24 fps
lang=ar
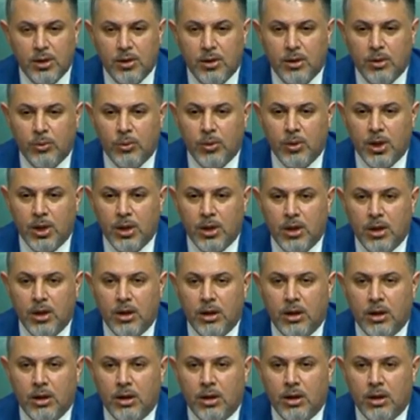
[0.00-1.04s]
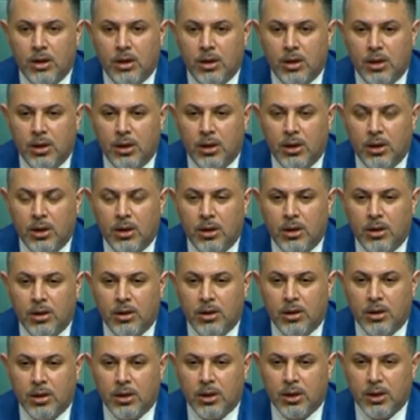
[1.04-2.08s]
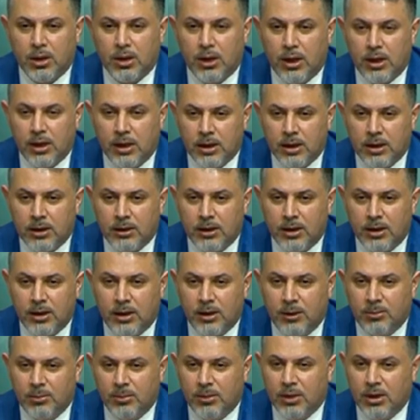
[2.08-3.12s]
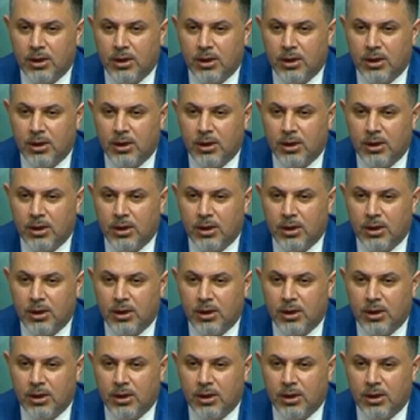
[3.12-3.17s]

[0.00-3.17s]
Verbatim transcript: والختام